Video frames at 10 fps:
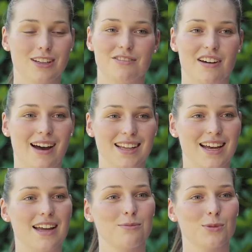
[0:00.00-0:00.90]
ein
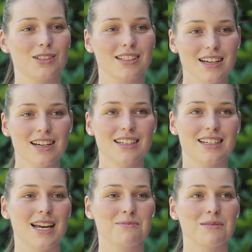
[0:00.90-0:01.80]
Referat halten muss,
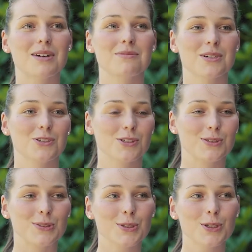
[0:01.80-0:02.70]
dann denkt man manchmal
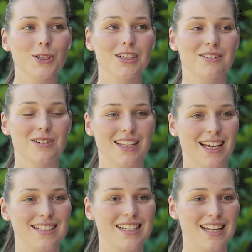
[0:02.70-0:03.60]
schon so, huch, ich werde
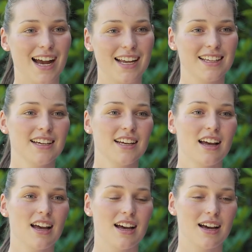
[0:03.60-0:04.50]
ganz klein.
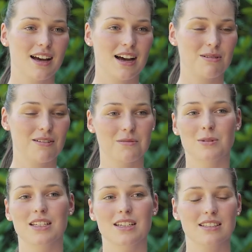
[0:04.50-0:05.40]
Äh, aber wenn
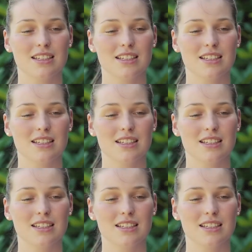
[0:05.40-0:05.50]
man